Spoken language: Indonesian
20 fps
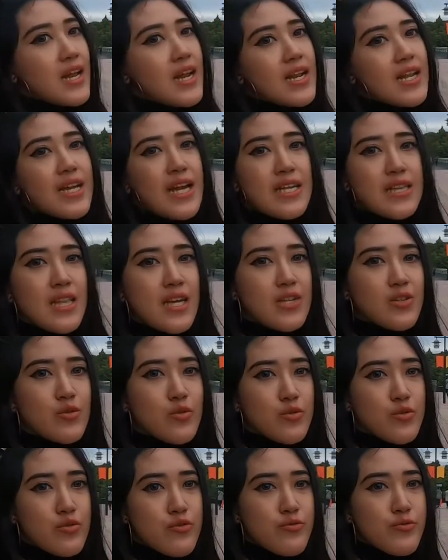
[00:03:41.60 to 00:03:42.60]
kelihatan
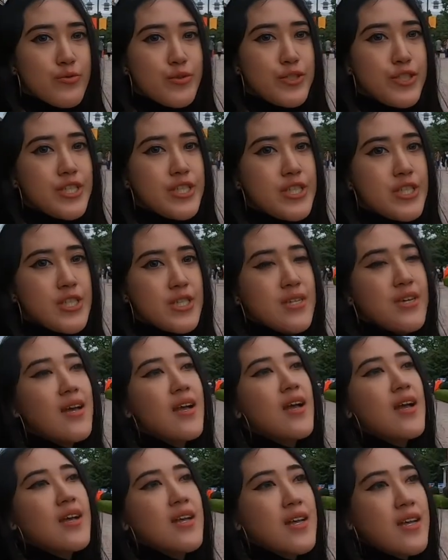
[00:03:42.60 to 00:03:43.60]
Gunung Fuji.
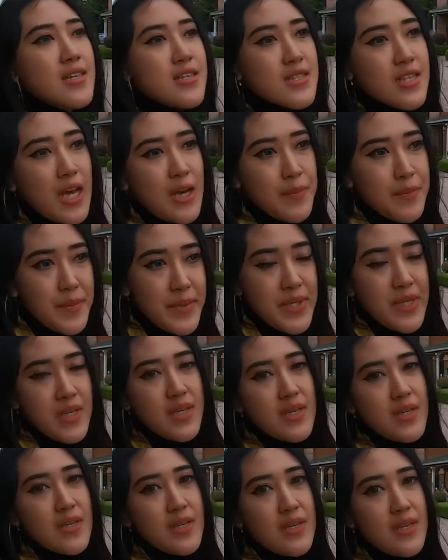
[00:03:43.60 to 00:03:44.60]

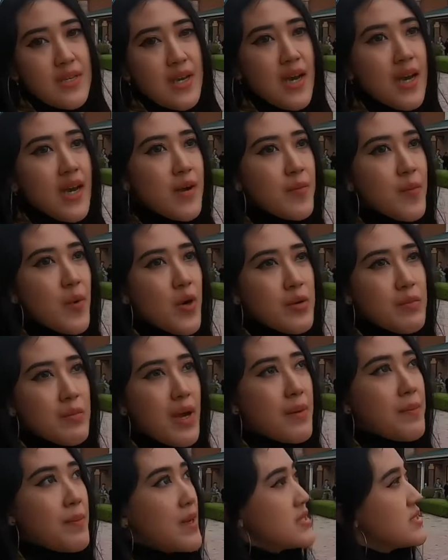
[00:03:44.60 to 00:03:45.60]
Tapi ya mohon
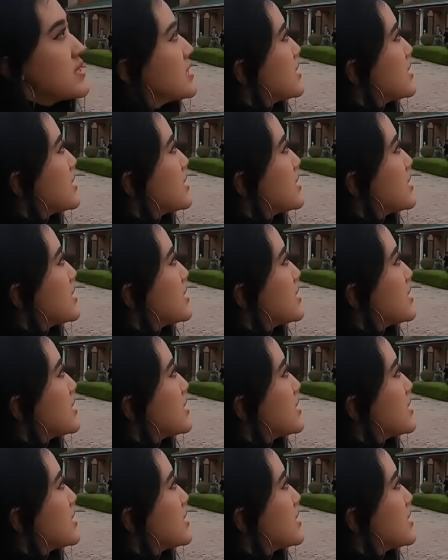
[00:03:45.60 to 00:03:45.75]
maaf aja